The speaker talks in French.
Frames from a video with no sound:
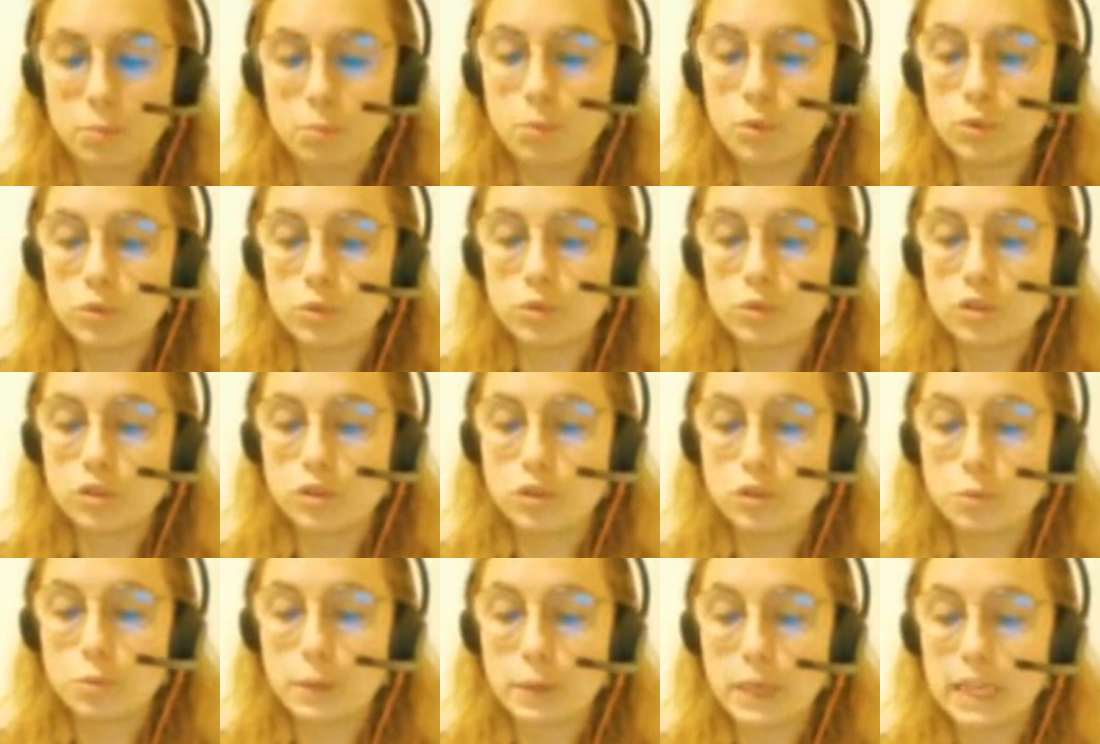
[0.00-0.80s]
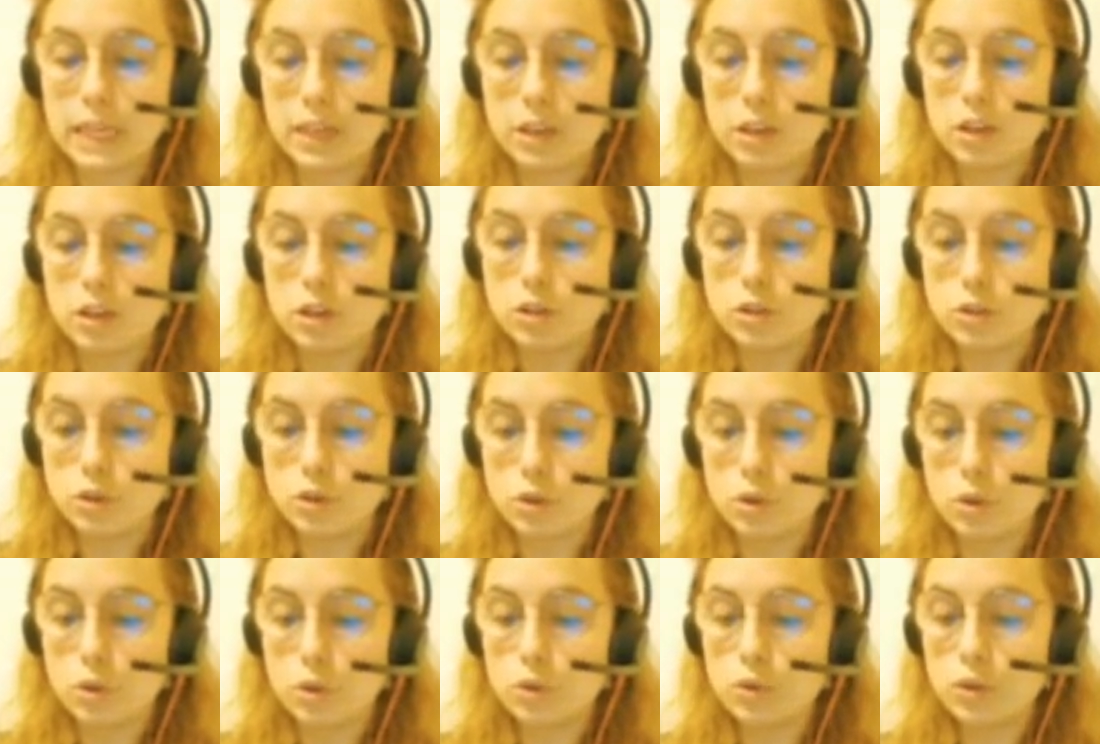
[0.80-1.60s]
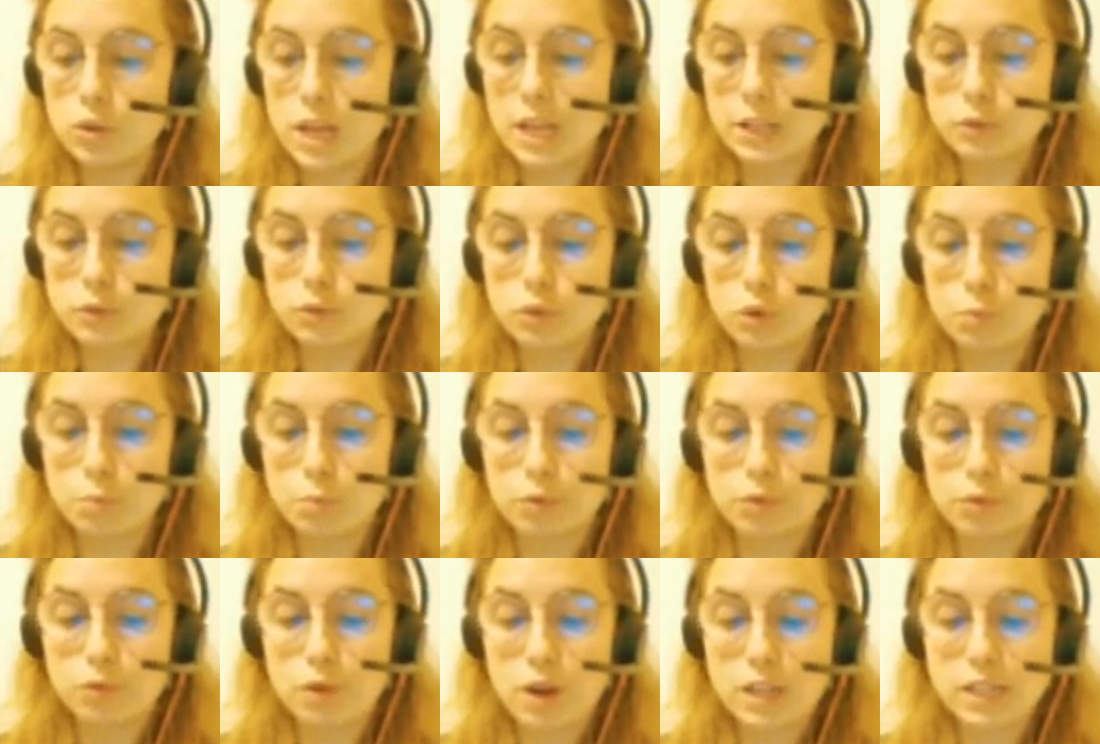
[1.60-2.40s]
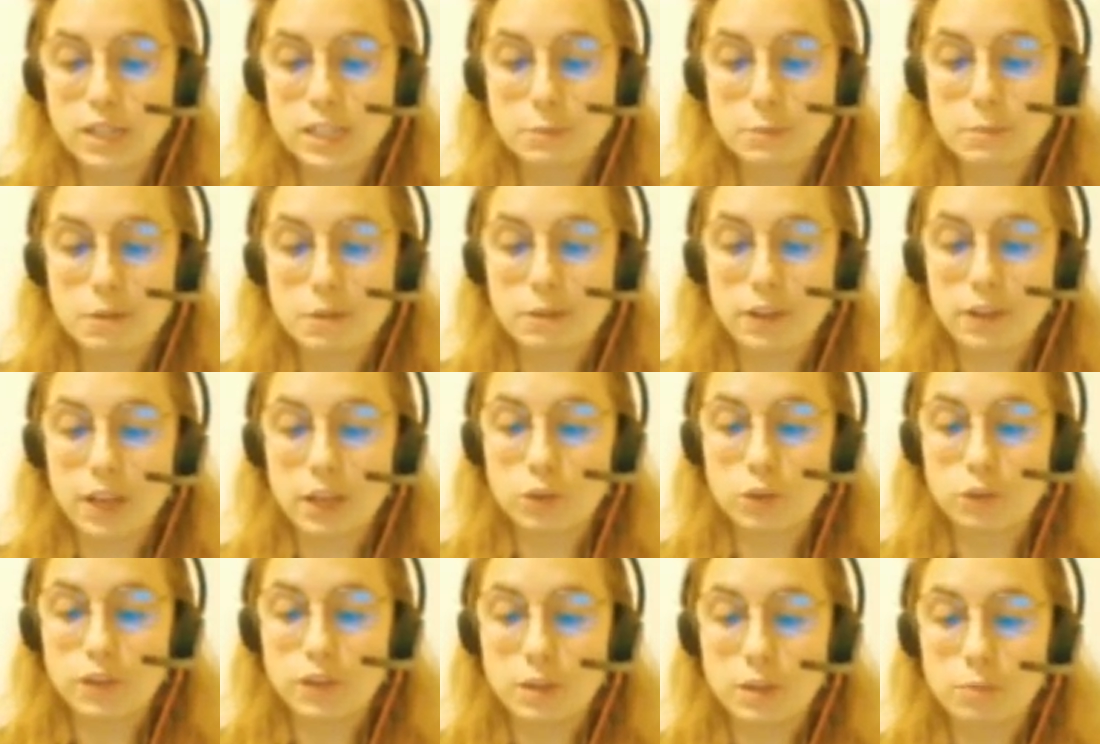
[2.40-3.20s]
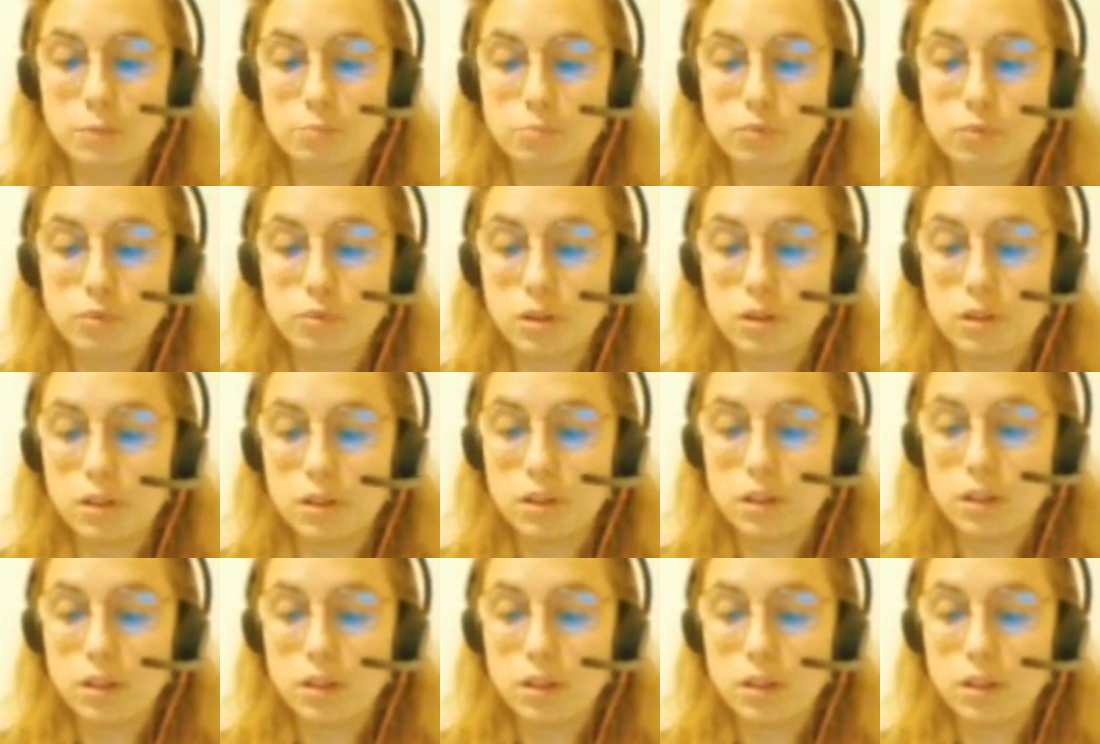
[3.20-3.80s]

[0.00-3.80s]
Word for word: monte, je te prie sur le haut de la tour pour voir si mes frères ne viennent point